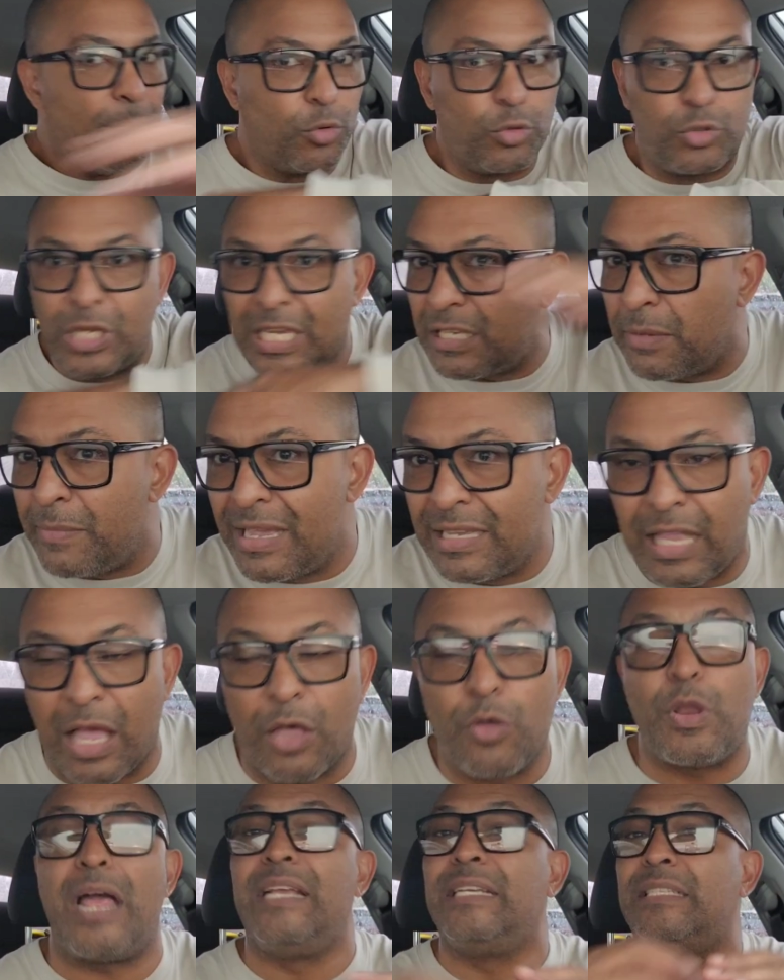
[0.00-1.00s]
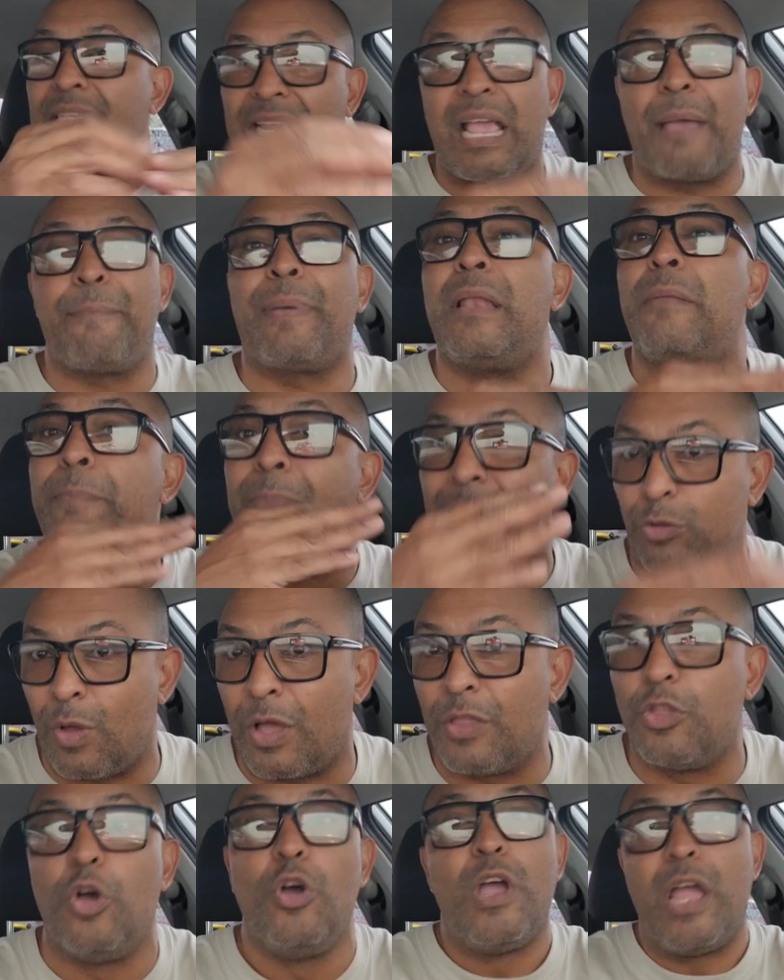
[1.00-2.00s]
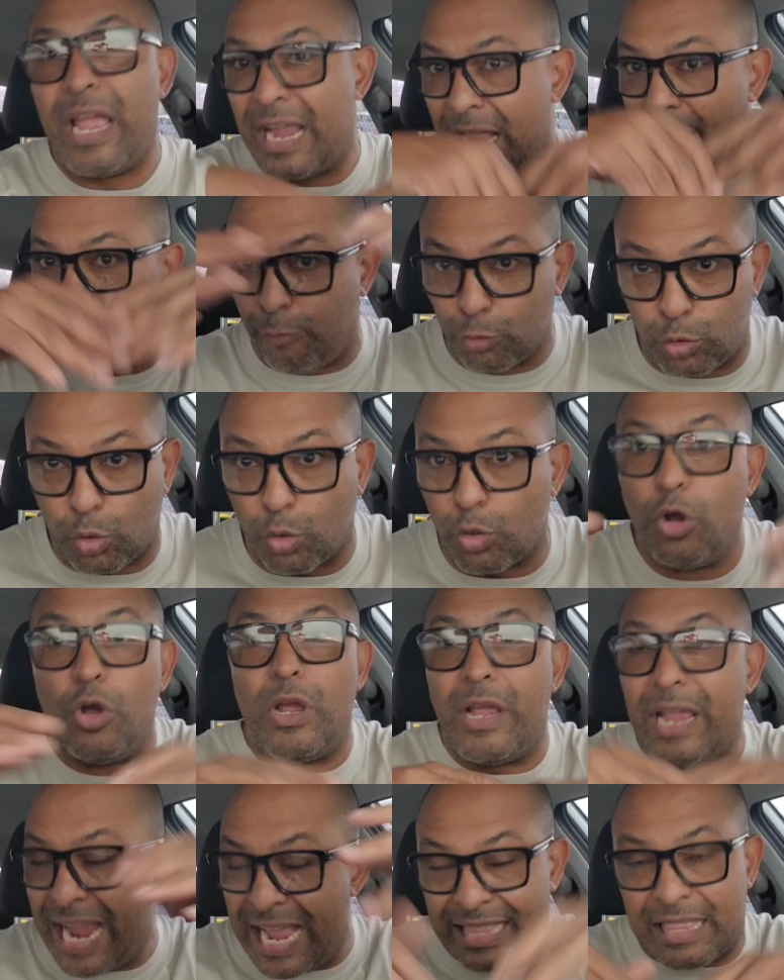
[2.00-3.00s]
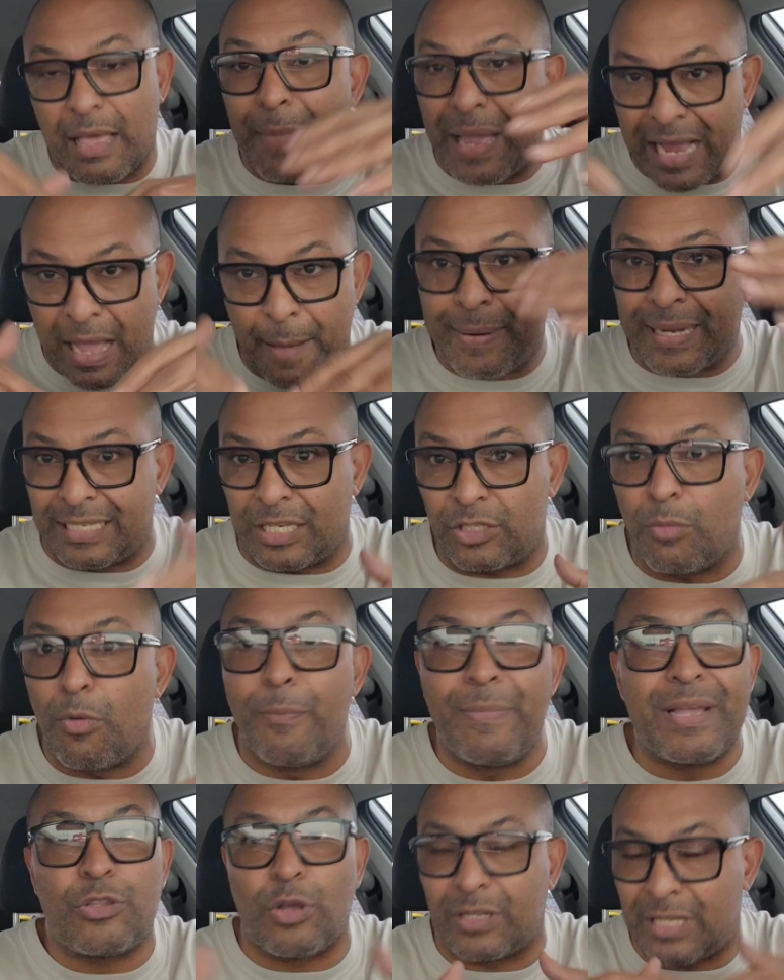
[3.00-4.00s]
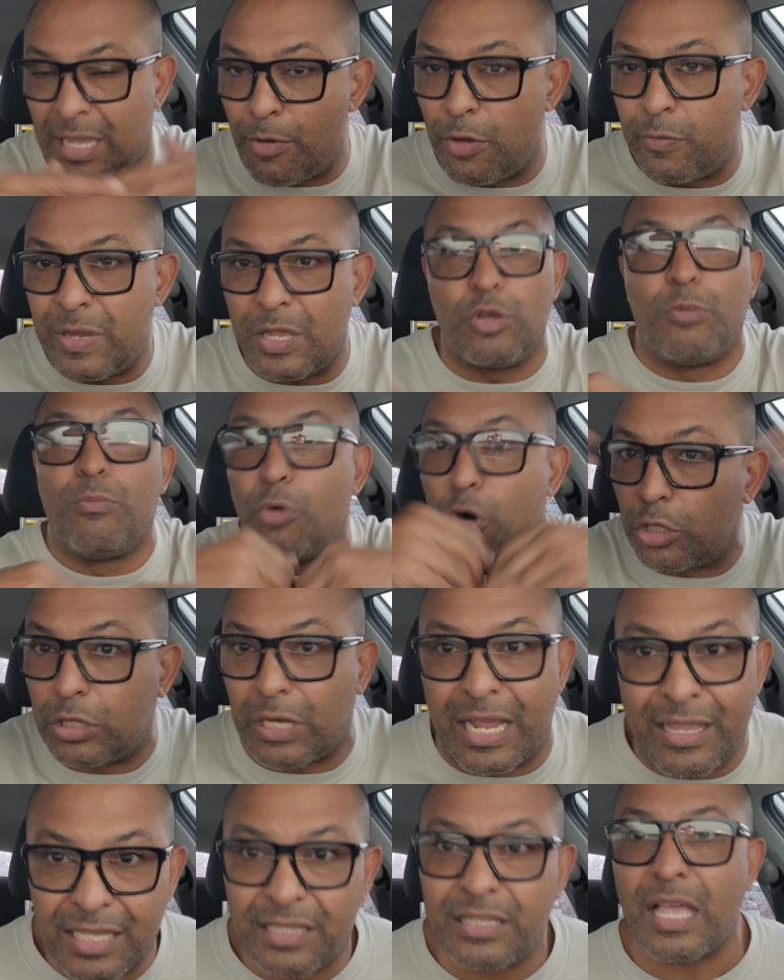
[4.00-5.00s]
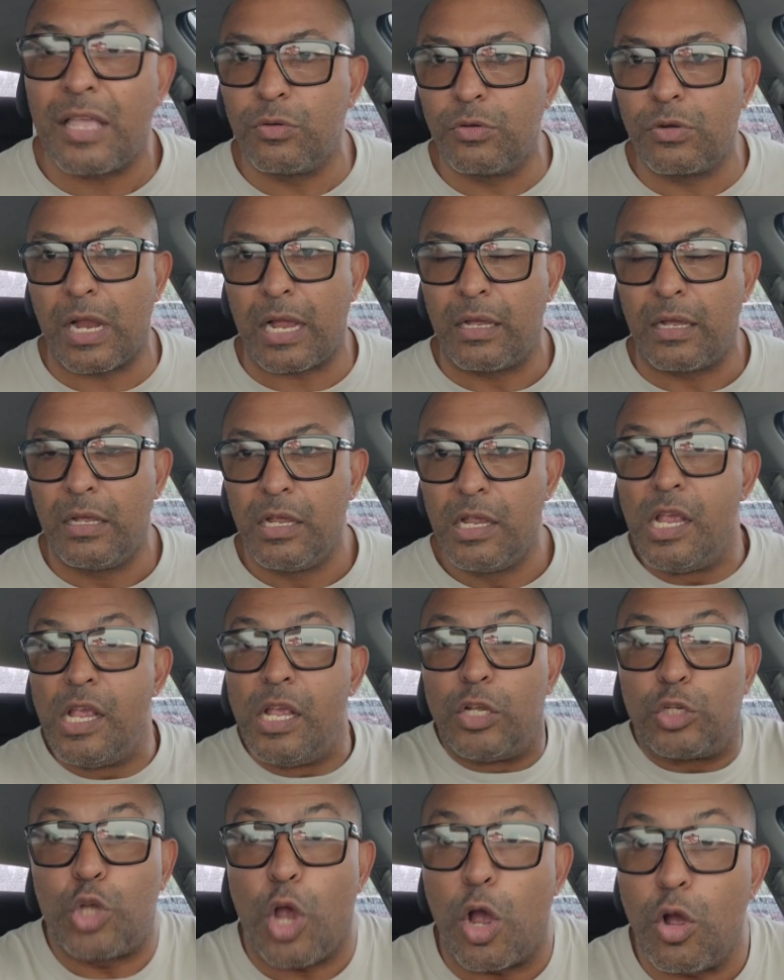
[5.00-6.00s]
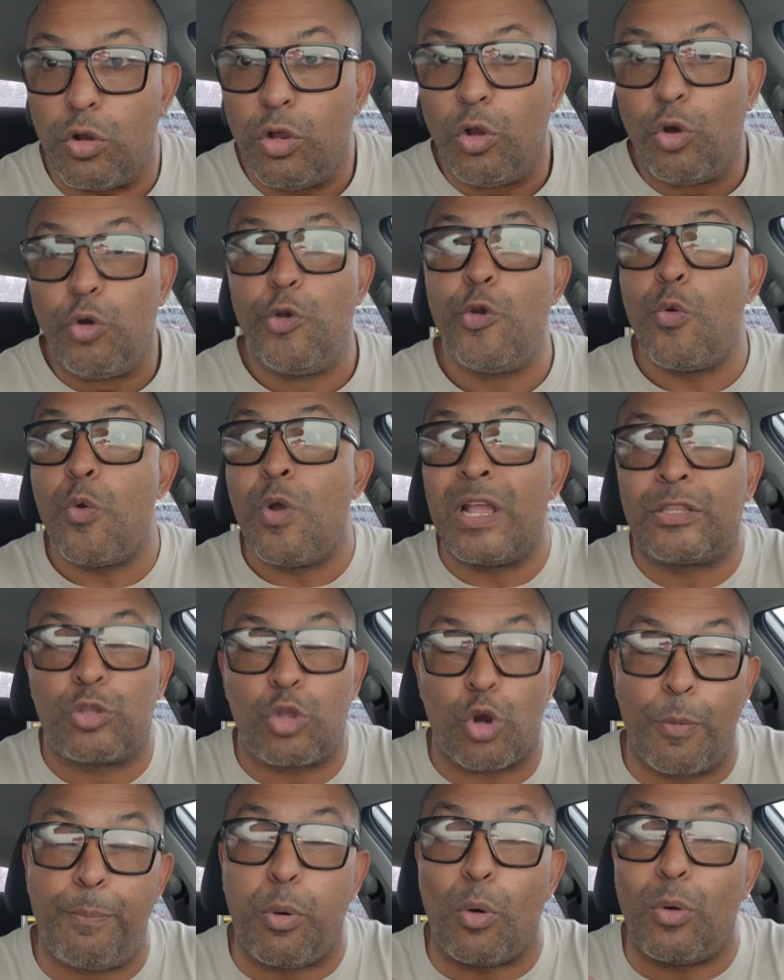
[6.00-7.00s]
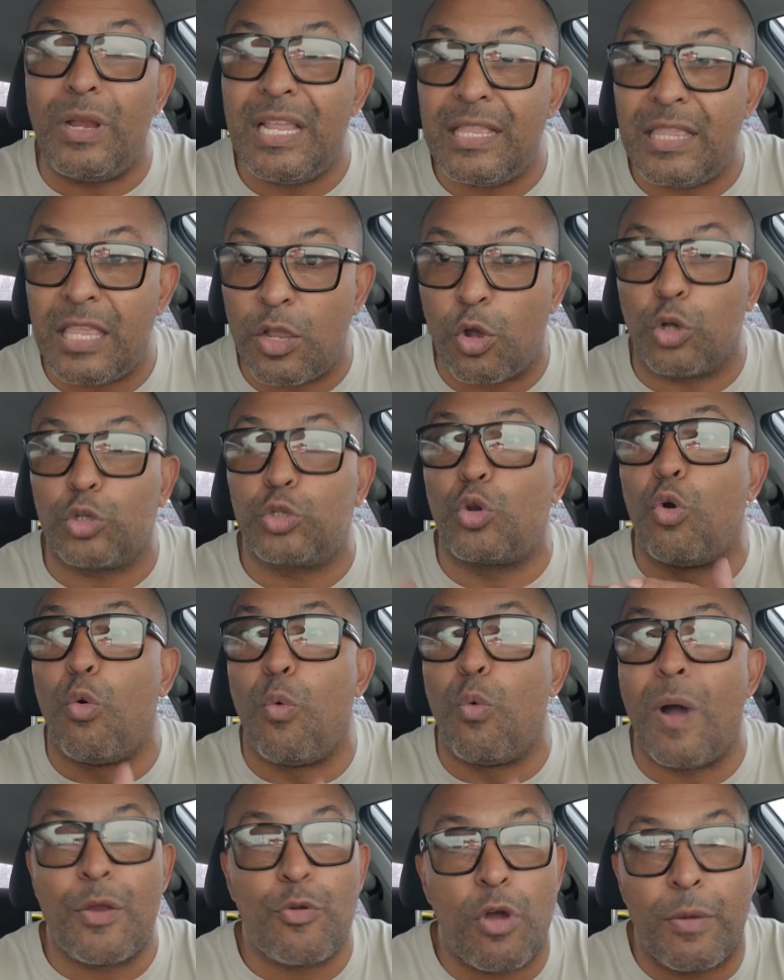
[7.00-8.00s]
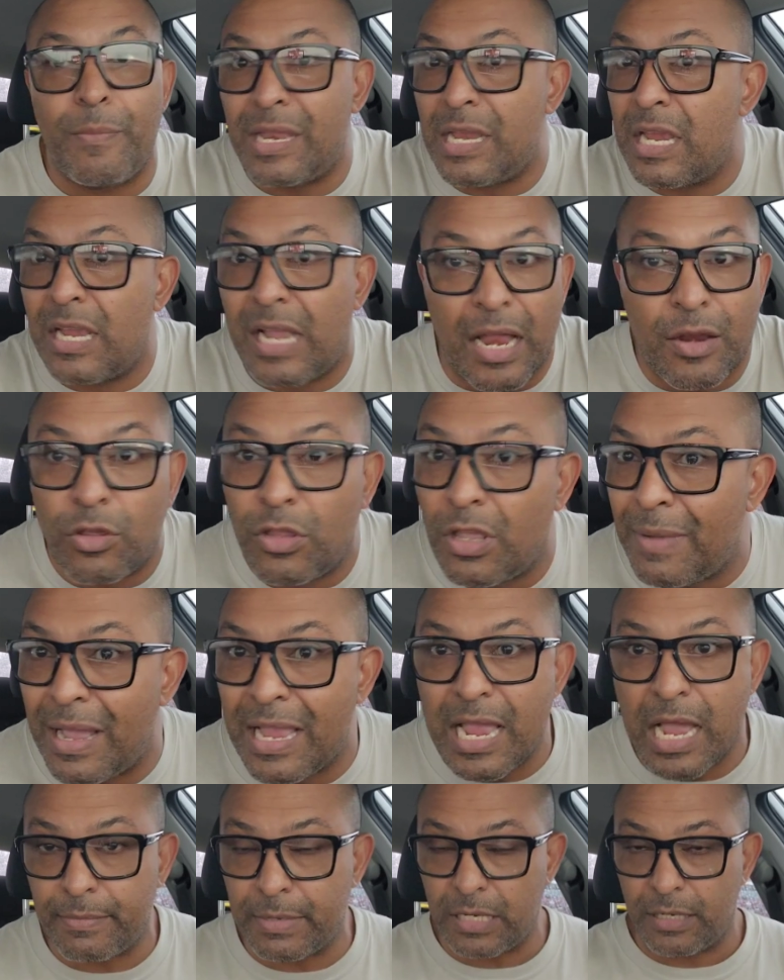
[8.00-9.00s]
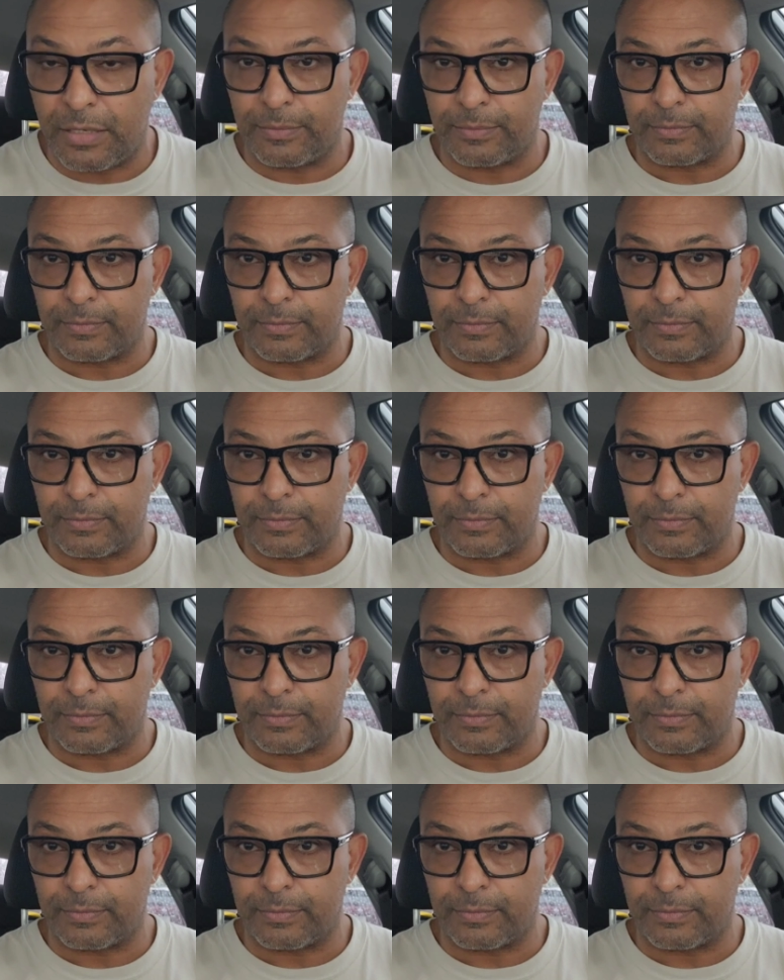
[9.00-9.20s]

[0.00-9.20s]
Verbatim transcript: muchísimas dictaduras y sigue perpetuando en el futuro. En este en el preciso momento estamos viendo otras dictaduras son nuestros políticos cubanoamericanos de Miami.